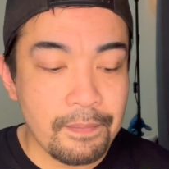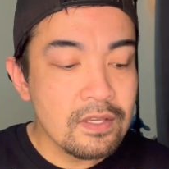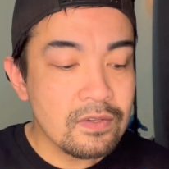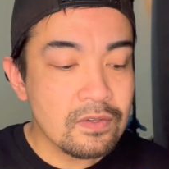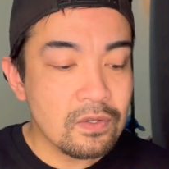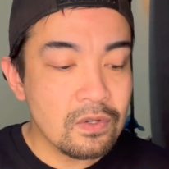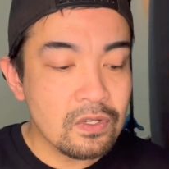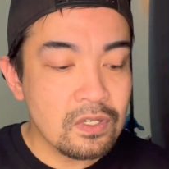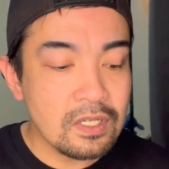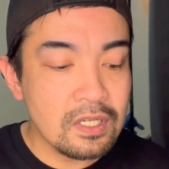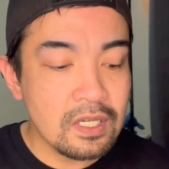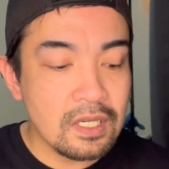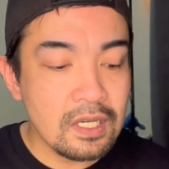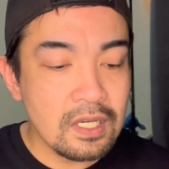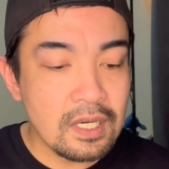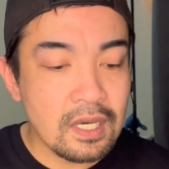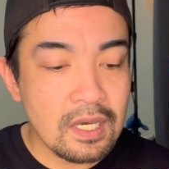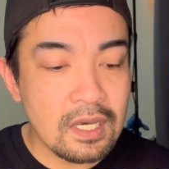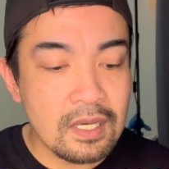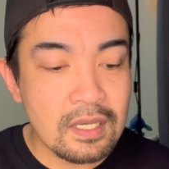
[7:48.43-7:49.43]
So
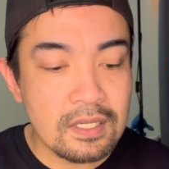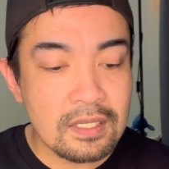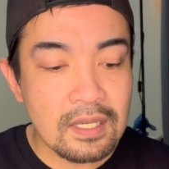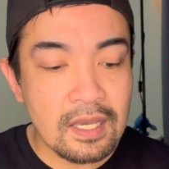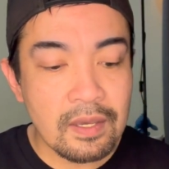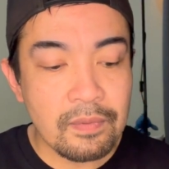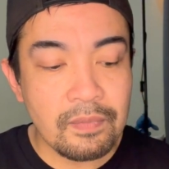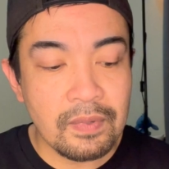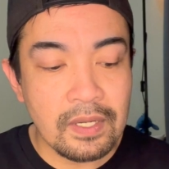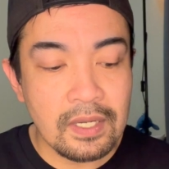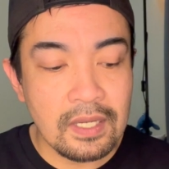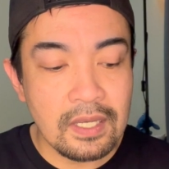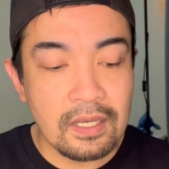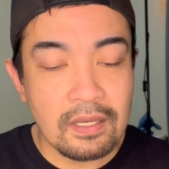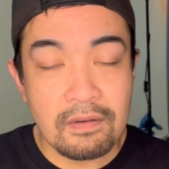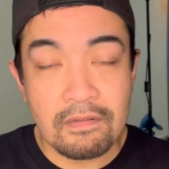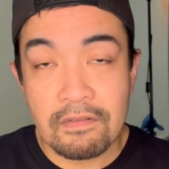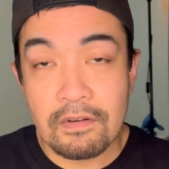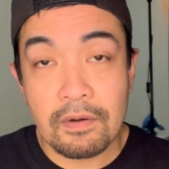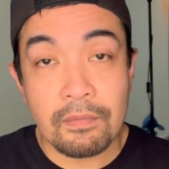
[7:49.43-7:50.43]
she is, I
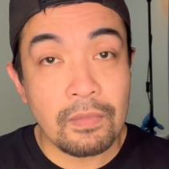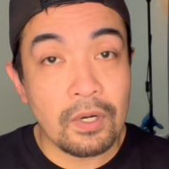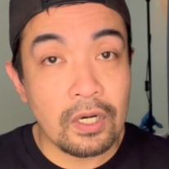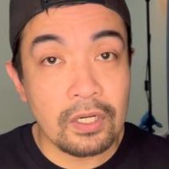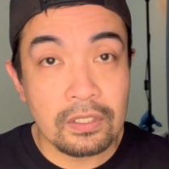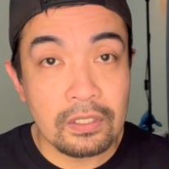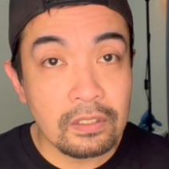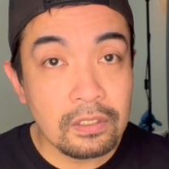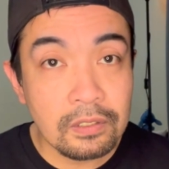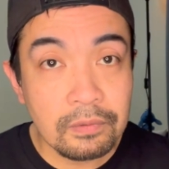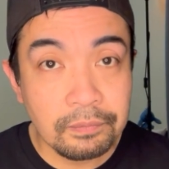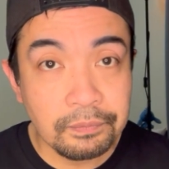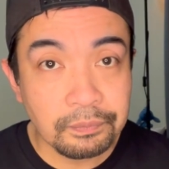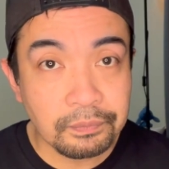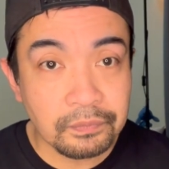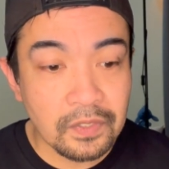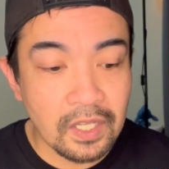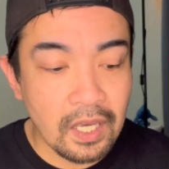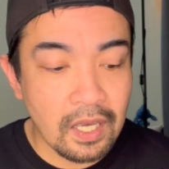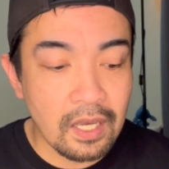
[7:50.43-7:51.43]
believe, a model
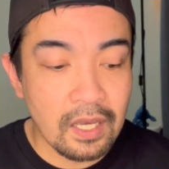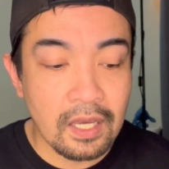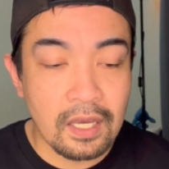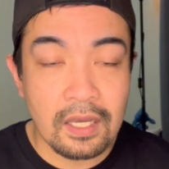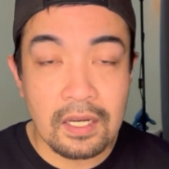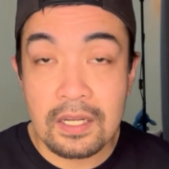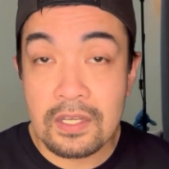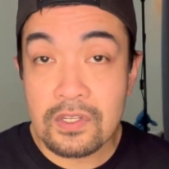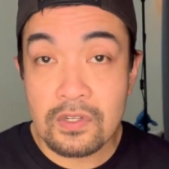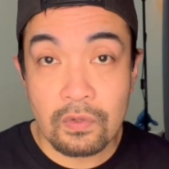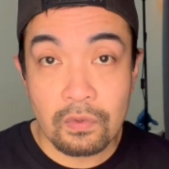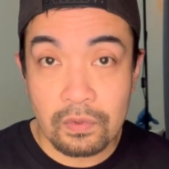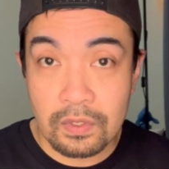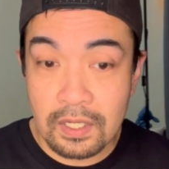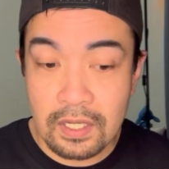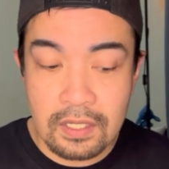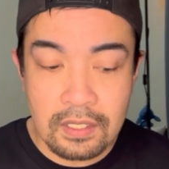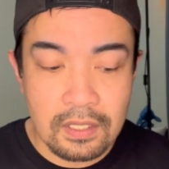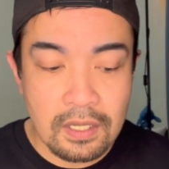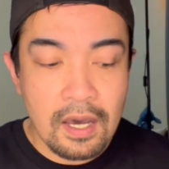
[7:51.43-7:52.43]
and a
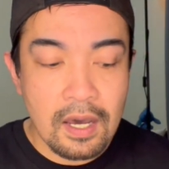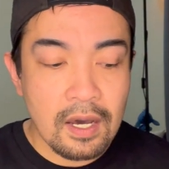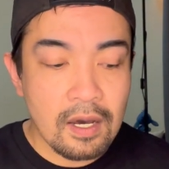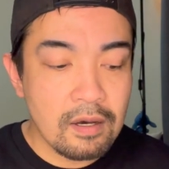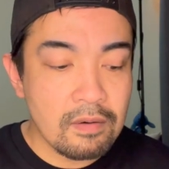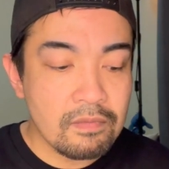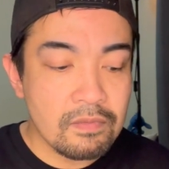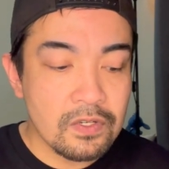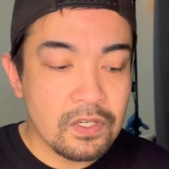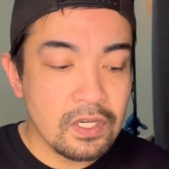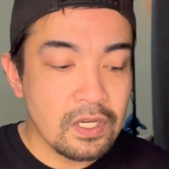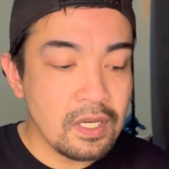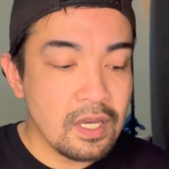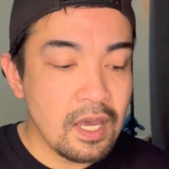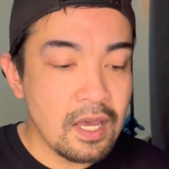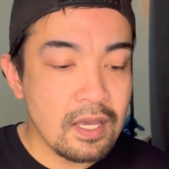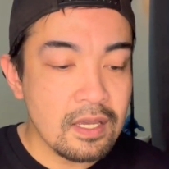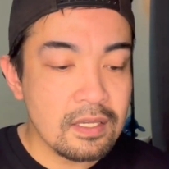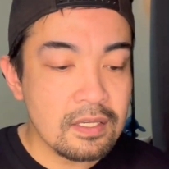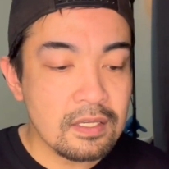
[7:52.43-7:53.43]
student. Um, she
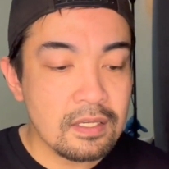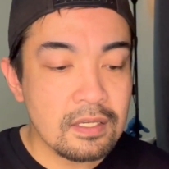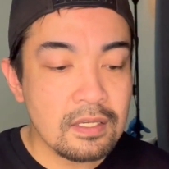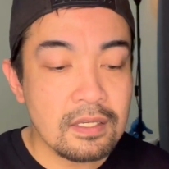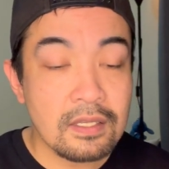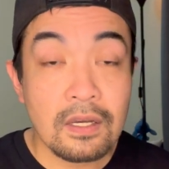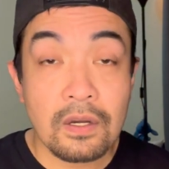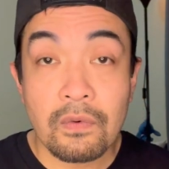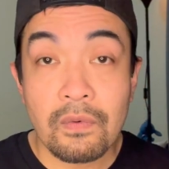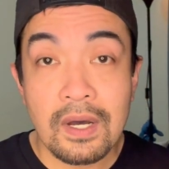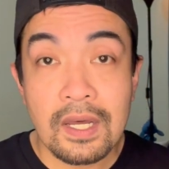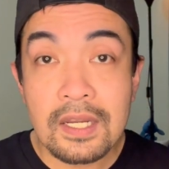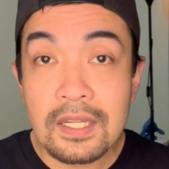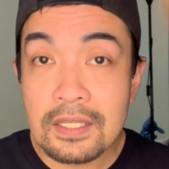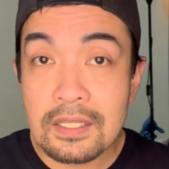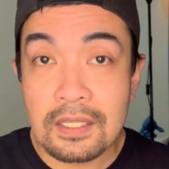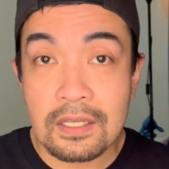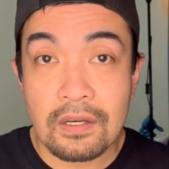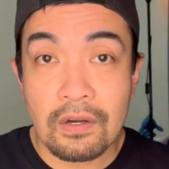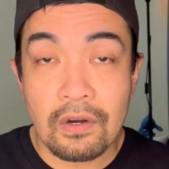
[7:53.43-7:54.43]
has the
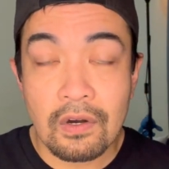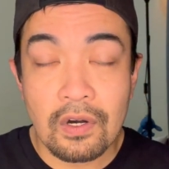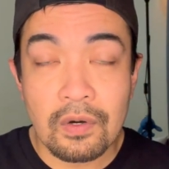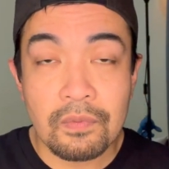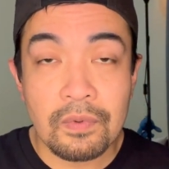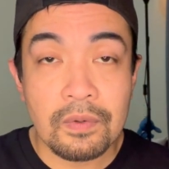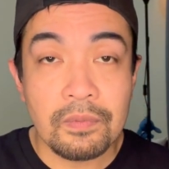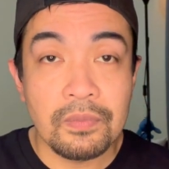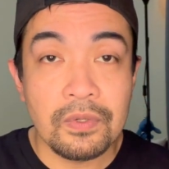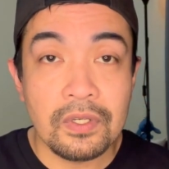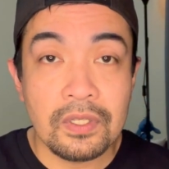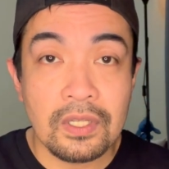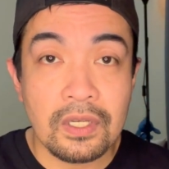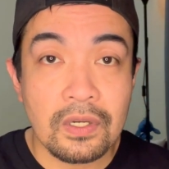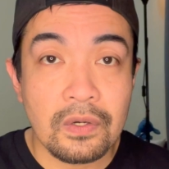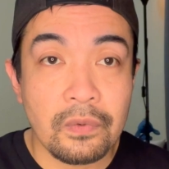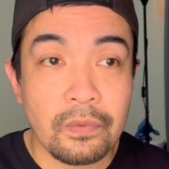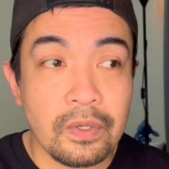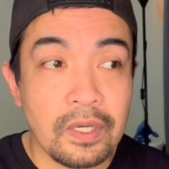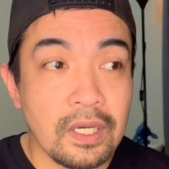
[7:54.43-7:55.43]
quality of a beauty
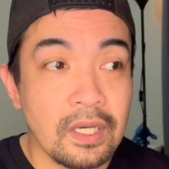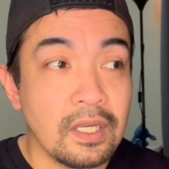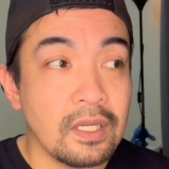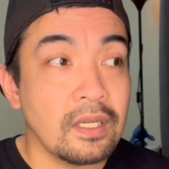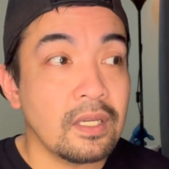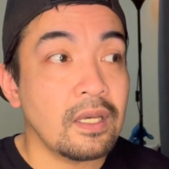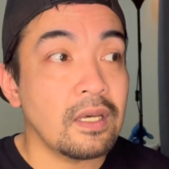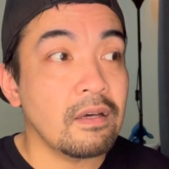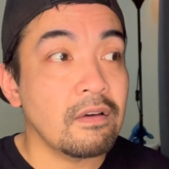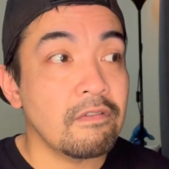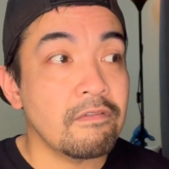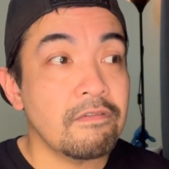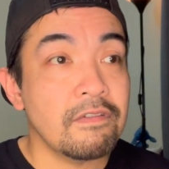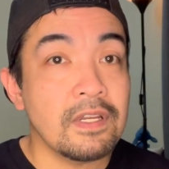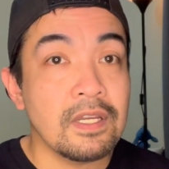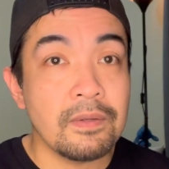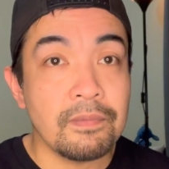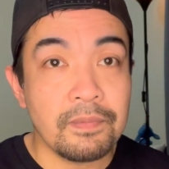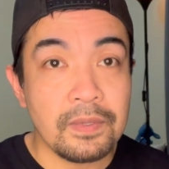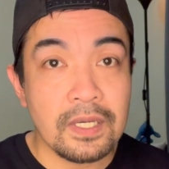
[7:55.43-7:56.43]
queen, a
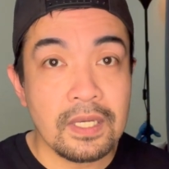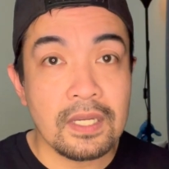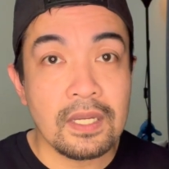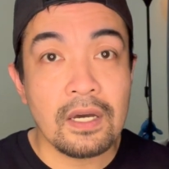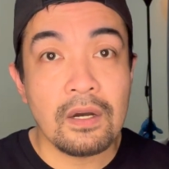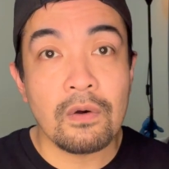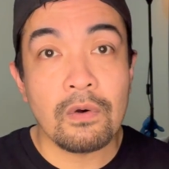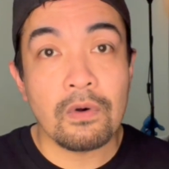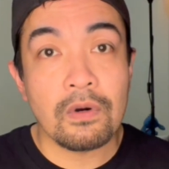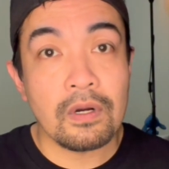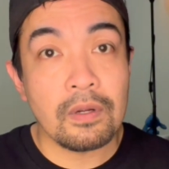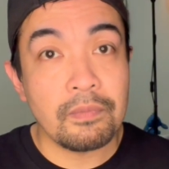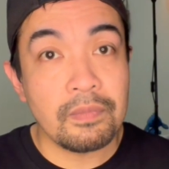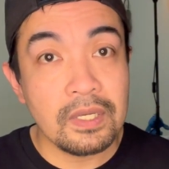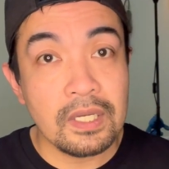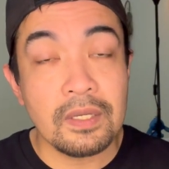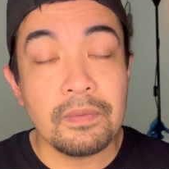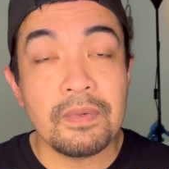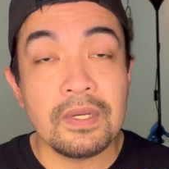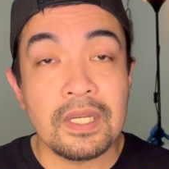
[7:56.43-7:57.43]
Filipina or
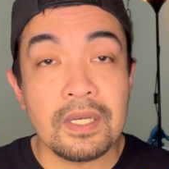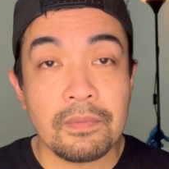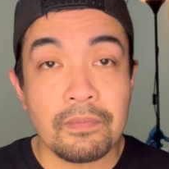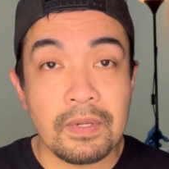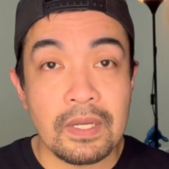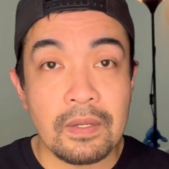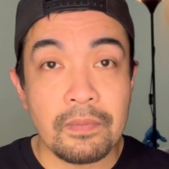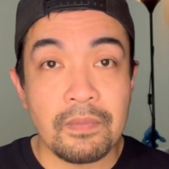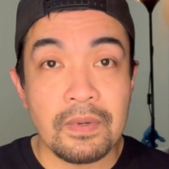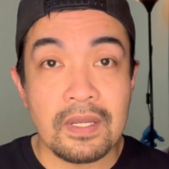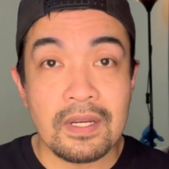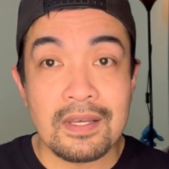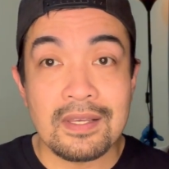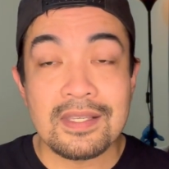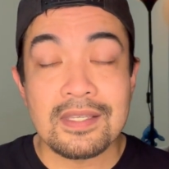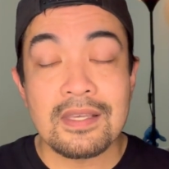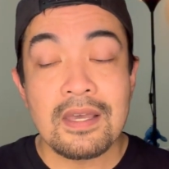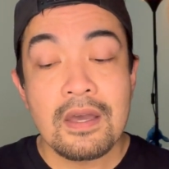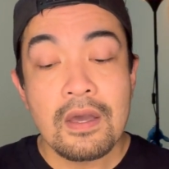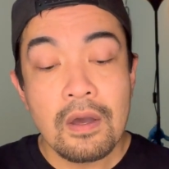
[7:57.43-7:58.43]
binibining
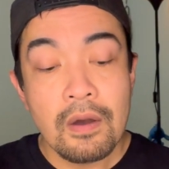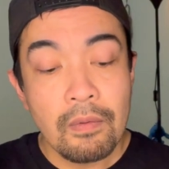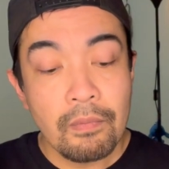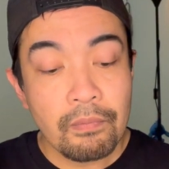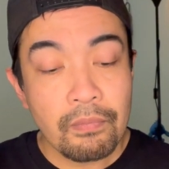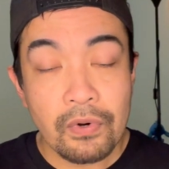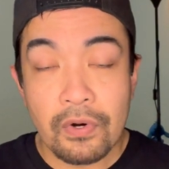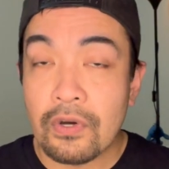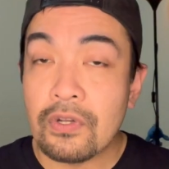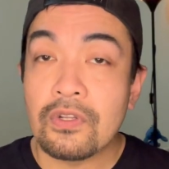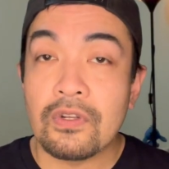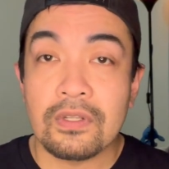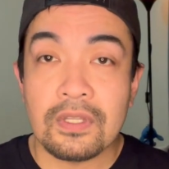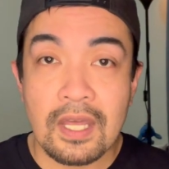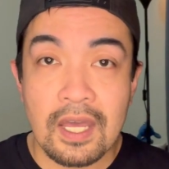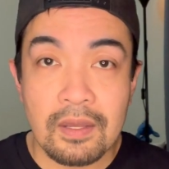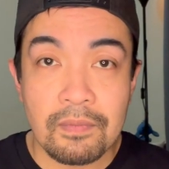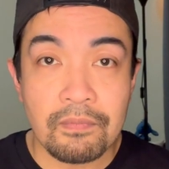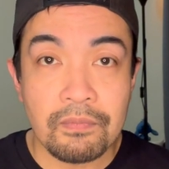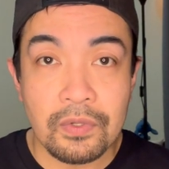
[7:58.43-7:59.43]
Pilipinas
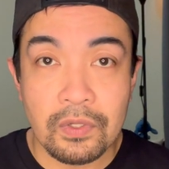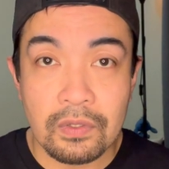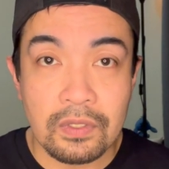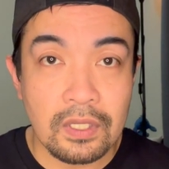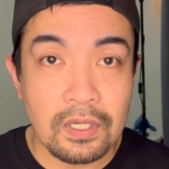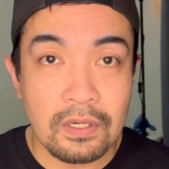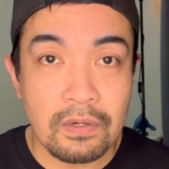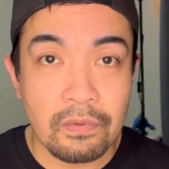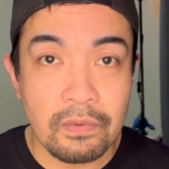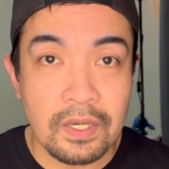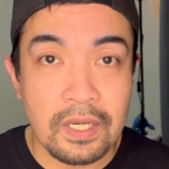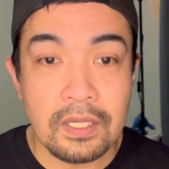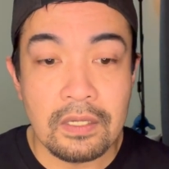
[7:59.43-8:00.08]
prototype beauty queen